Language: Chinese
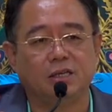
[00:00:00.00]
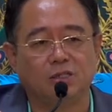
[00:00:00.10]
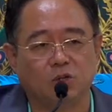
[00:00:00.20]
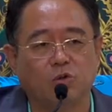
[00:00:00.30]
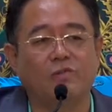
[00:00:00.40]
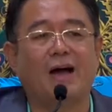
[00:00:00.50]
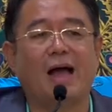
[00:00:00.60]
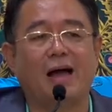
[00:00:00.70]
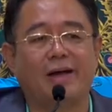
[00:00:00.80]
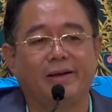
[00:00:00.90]
求
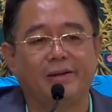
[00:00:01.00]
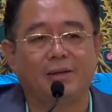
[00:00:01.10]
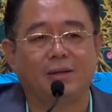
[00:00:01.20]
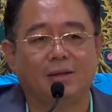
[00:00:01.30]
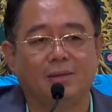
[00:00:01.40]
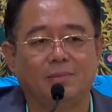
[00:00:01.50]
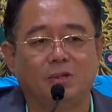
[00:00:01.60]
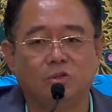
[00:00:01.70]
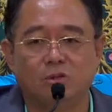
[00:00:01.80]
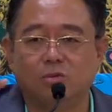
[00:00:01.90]
法，那
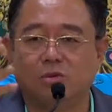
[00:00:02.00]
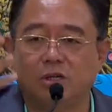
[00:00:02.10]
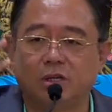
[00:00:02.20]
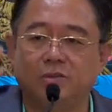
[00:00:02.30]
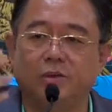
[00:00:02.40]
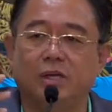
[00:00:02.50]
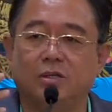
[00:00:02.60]
么所以，我跟云林